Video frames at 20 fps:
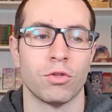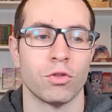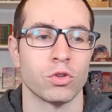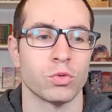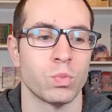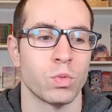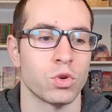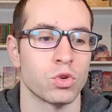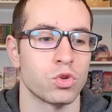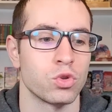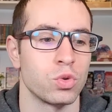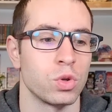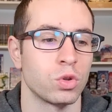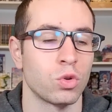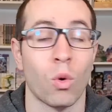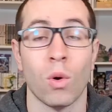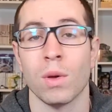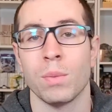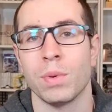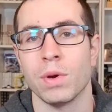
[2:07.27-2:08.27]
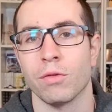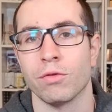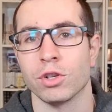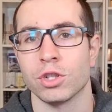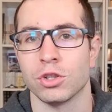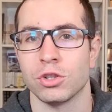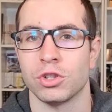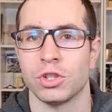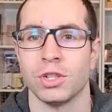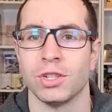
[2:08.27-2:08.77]
Franchement, je suis trop hypé, en
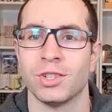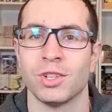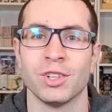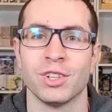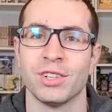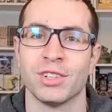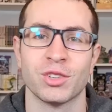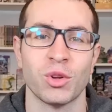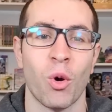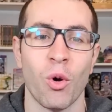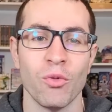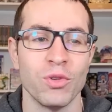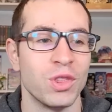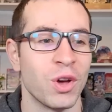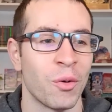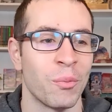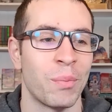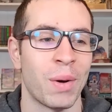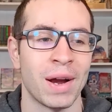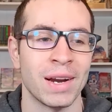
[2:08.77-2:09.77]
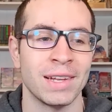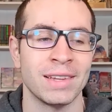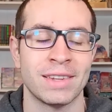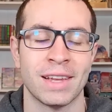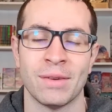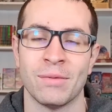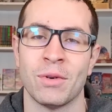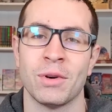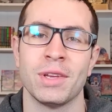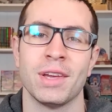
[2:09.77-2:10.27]
fait j'ai trop envie d'en parler
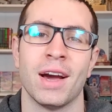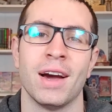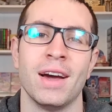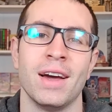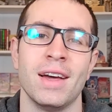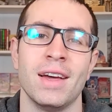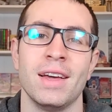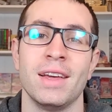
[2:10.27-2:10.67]
tellement il y a